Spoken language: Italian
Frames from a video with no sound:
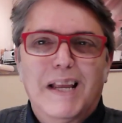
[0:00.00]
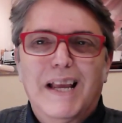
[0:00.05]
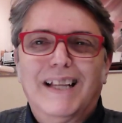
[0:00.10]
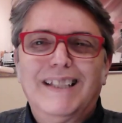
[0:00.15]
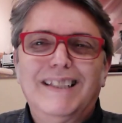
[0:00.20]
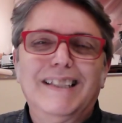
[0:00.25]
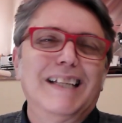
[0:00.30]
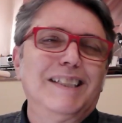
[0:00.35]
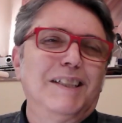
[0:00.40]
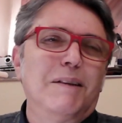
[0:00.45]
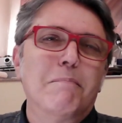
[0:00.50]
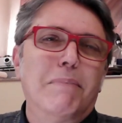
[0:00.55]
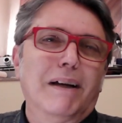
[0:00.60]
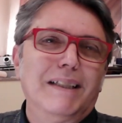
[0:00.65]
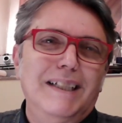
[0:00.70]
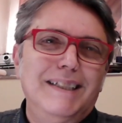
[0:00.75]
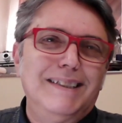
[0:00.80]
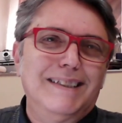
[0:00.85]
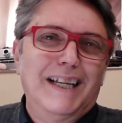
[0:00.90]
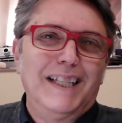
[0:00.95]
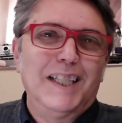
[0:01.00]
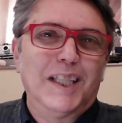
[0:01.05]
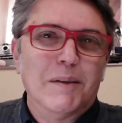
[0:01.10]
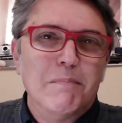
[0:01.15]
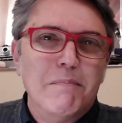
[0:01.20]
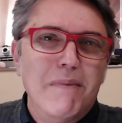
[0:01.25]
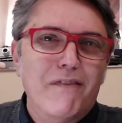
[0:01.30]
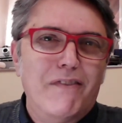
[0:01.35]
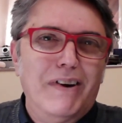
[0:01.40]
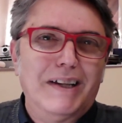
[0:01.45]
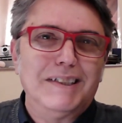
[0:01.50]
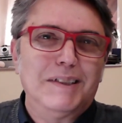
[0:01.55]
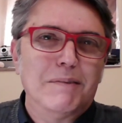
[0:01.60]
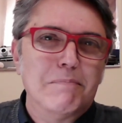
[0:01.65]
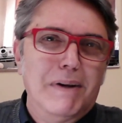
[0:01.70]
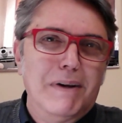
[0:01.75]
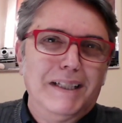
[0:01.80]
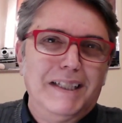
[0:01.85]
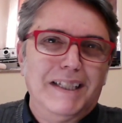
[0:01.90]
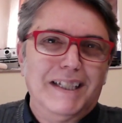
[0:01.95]
da simpatizzante mi fai
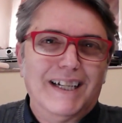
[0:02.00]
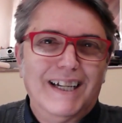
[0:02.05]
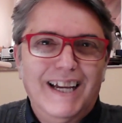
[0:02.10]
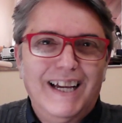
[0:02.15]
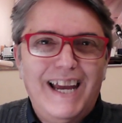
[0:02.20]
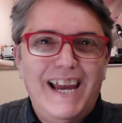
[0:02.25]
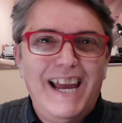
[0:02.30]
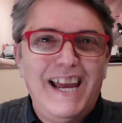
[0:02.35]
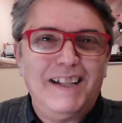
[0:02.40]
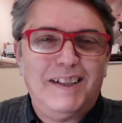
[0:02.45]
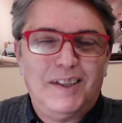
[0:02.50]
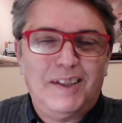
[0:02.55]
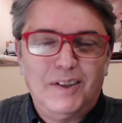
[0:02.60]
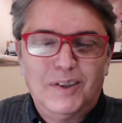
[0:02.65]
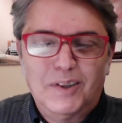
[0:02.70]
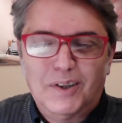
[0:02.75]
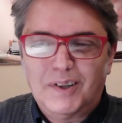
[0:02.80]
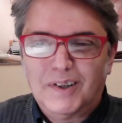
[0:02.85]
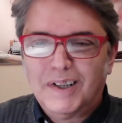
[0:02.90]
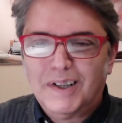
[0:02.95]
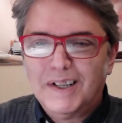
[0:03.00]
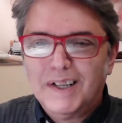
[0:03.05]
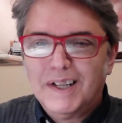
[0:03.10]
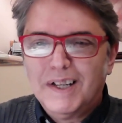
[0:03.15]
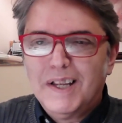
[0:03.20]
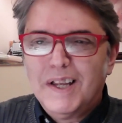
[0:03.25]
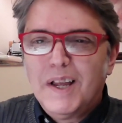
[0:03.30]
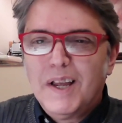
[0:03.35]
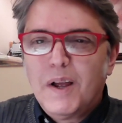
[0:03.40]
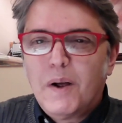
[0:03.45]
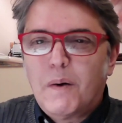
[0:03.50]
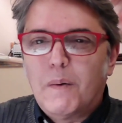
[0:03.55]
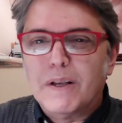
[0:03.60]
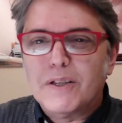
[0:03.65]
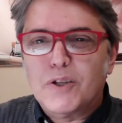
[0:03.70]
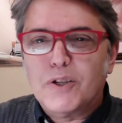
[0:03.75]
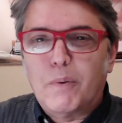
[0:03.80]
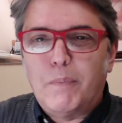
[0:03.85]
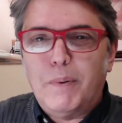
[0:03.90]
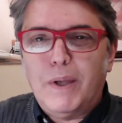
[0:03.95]
simpatia e ti do
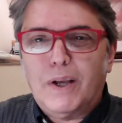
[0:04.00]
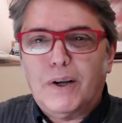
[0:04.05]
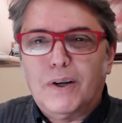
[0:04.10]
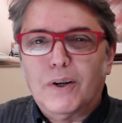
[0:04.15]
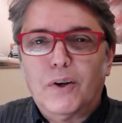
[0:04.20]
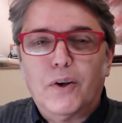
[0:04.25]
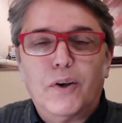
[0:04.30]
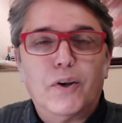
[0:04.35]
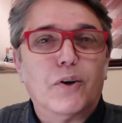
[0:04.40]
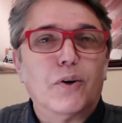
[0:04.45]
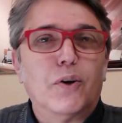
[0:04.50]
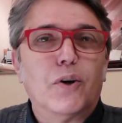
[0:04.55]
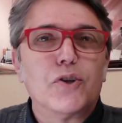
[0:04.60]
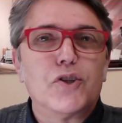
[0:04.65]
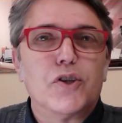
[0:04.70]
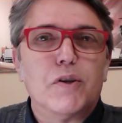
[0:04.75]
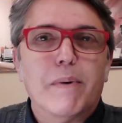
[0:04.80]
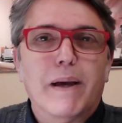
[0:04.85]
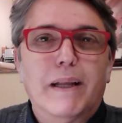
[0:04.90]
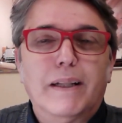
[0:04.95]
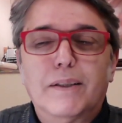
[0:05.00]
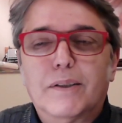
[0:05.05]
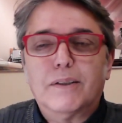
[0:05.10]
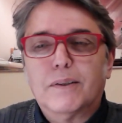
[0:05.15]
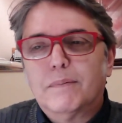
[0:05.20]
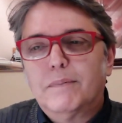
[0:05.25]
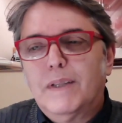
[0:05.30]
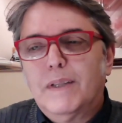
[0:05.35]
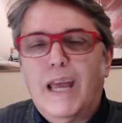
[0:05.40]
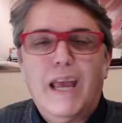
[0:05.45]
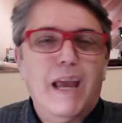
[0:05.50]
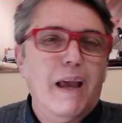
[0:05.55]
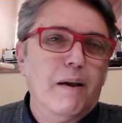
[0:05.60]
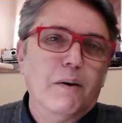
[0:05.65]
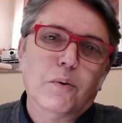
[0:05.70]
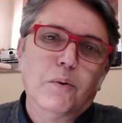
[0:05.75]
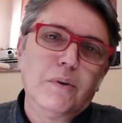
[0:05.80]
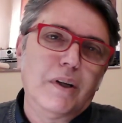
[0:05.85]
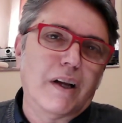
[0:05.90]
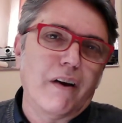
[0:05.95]
questo piccolo riconoscimento. e
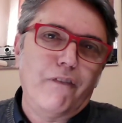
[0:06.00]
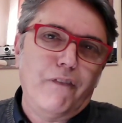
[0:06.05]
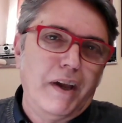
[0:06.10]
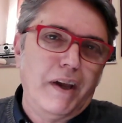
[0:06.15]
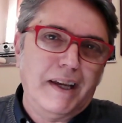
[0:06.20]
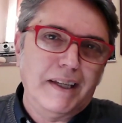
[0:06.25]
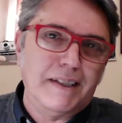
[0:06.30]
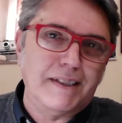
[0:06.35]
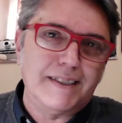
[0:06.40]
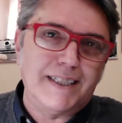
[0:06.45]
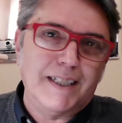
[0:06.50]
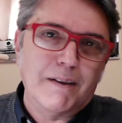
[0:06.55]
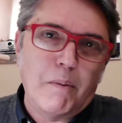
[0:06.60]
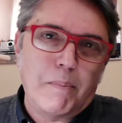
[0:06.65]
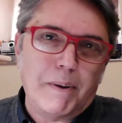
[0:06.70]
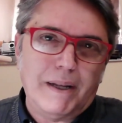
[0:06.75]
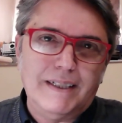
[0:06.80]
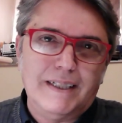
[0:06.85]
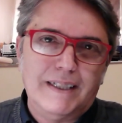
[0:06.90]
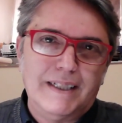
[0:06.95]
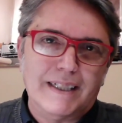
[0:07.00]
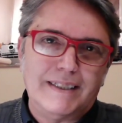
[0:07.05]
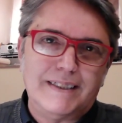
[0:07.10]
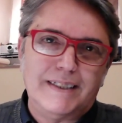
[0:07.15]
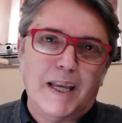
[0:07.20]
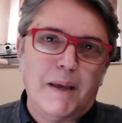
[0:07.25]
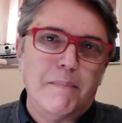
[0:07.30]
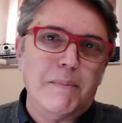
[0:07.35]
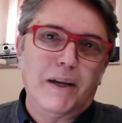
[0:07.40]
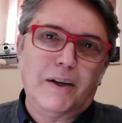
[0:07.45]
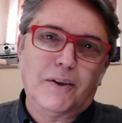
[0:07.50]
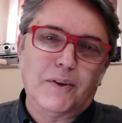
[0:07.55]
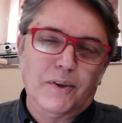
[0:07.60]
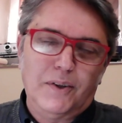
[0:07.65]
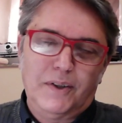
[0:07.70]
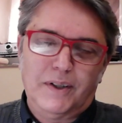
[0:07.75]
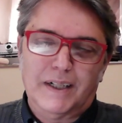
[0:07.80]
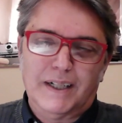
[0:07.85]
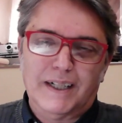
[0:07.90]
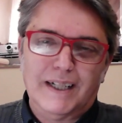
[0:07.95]
un caffè che ci stiamo prendendo assieme
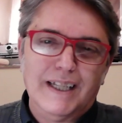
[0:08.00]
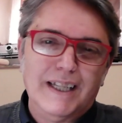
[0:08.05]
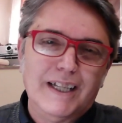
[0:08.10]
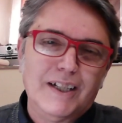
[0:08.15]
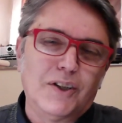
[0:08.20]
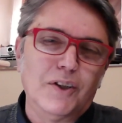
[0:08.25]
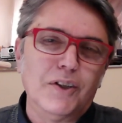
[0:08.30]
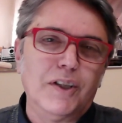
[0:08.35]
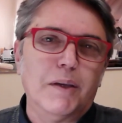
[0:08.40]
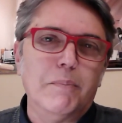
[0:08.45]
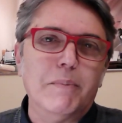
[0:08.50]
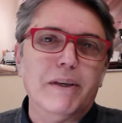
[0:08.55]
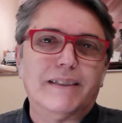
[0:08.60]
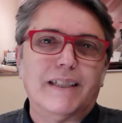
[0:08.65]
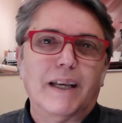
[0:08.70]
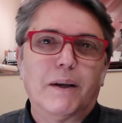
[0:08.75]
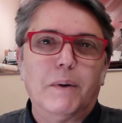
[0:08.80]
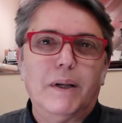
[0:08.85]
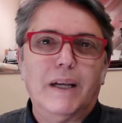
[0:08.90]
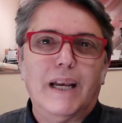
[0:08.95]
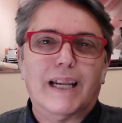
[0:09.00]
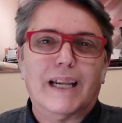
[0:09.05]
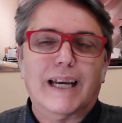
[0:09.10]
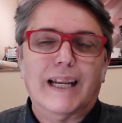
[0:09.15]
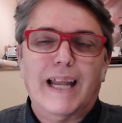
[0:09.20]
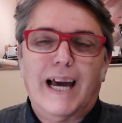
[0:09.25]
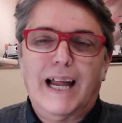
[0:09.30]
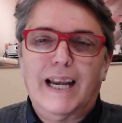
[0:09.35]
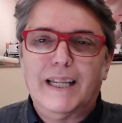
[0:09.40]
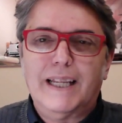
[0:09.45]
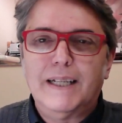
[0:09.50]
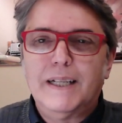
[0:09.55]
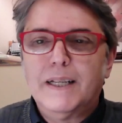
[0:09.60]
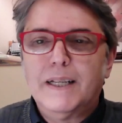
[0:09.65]
con, con chi mi segue nel canale.